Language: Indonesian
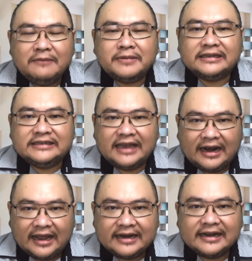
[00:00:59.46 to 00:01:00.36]

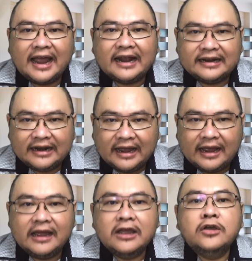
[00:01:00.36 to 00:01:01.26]
berjalan
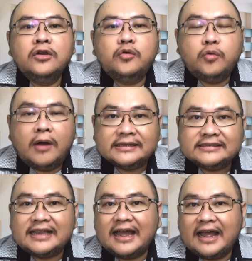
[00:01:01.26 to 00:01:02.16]
karena
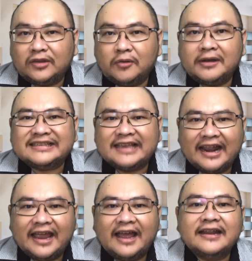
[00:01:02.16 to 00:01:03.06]
kuasa atau
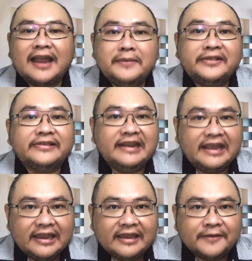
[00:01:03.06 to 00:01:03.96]
kesalehan kami sendiri.